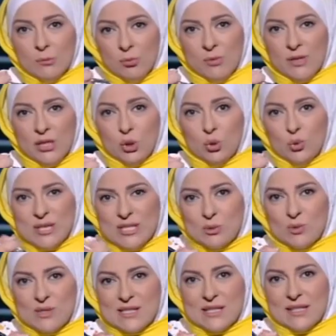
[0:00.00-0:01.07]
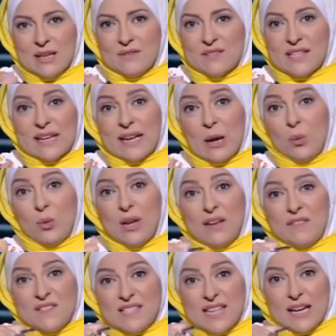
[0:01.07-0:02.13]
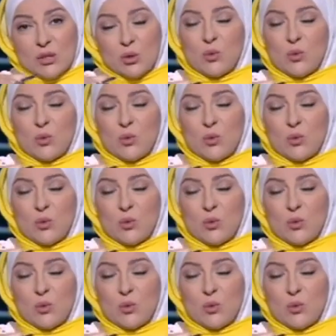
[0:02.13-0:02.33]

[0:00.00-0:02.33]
ممكن توسوس لنفسك او نفسك